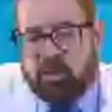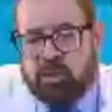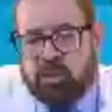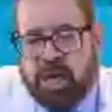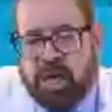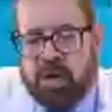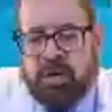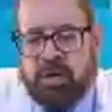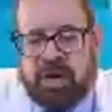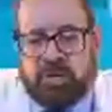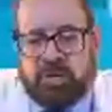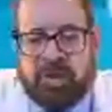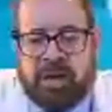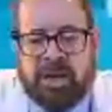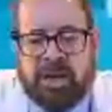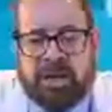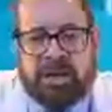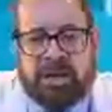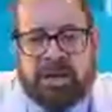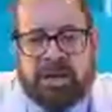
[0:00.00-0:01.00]
و و
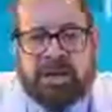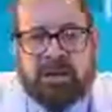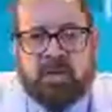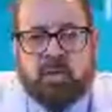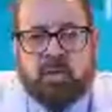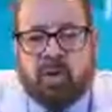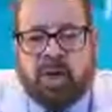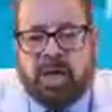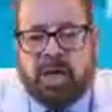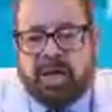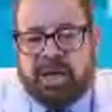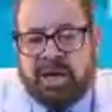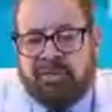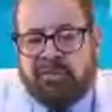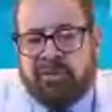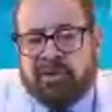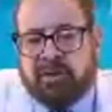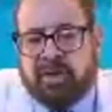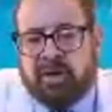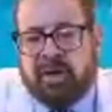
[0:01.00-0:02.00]
و
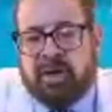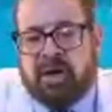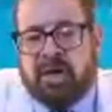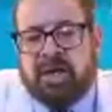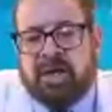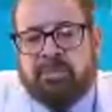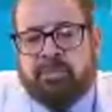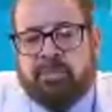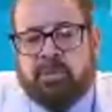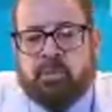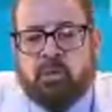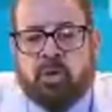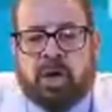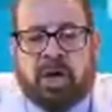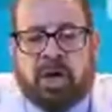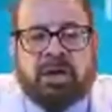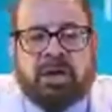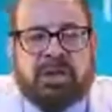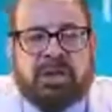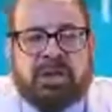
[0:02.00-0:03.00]
ويخف تلقائيا
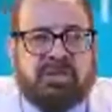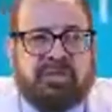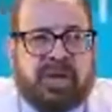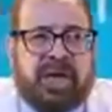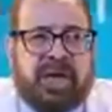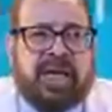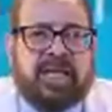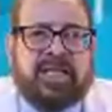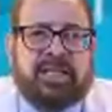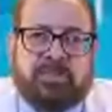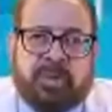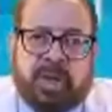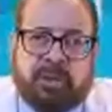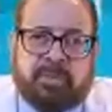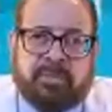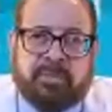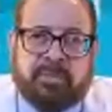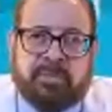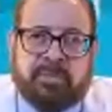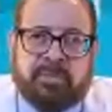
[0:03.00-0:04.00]
بمجرد اختفاء الاسباب
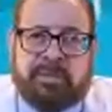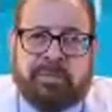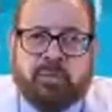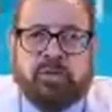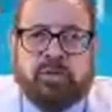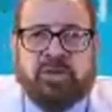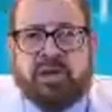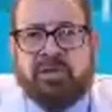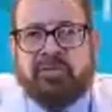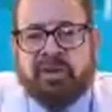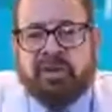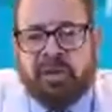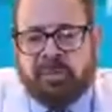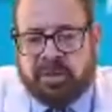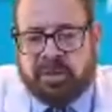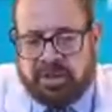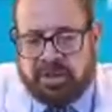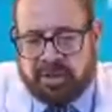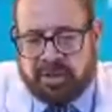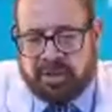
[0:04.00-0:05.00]
بيسموه سيلف
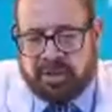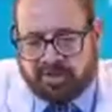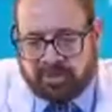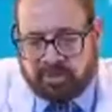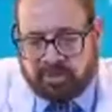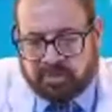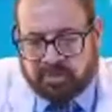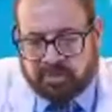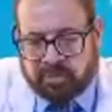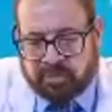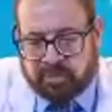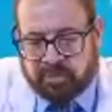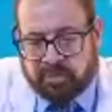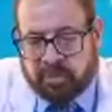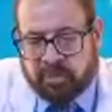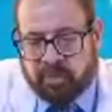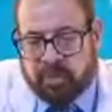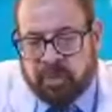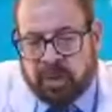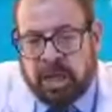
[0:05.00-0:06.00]
ليمتنج
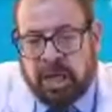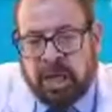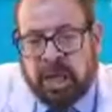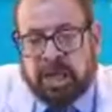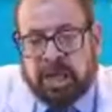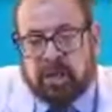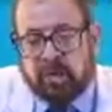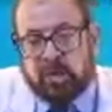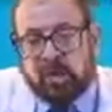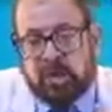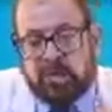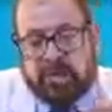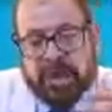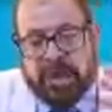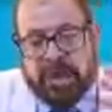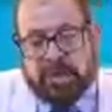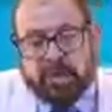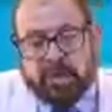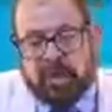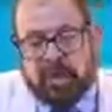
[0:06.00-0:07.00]
يصيب
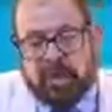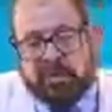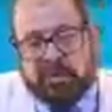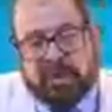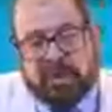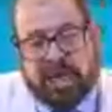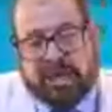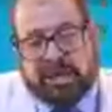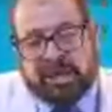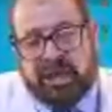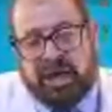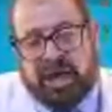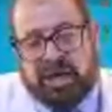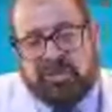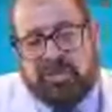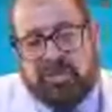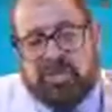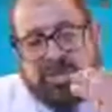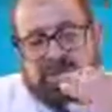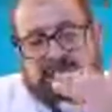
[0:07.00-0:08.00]
اي جزء في الجهاز
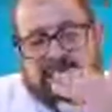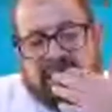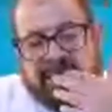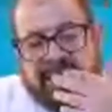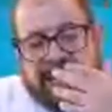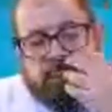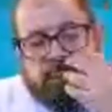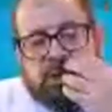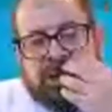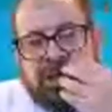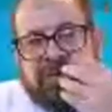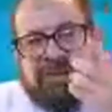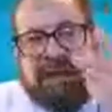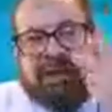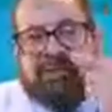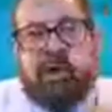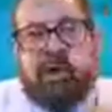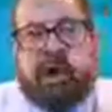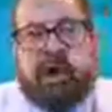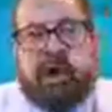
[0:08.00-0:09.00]
الهضمي من اللسان
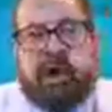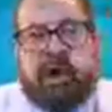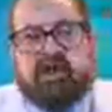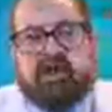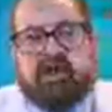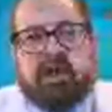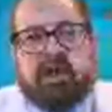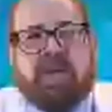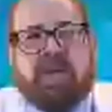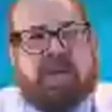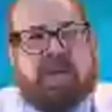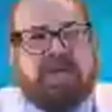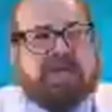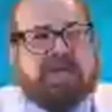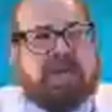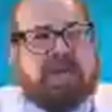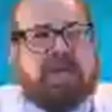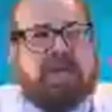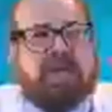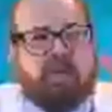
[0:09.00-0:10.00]
والشفايف وحتى الشرج تعال
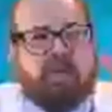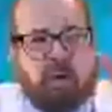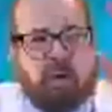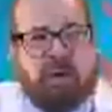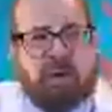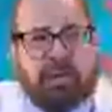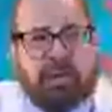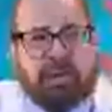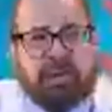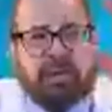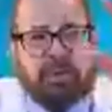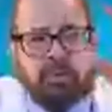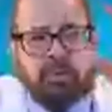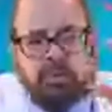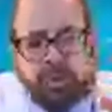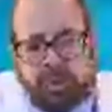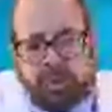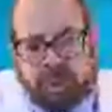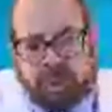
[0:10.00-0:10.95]
الشرج ورم قد كده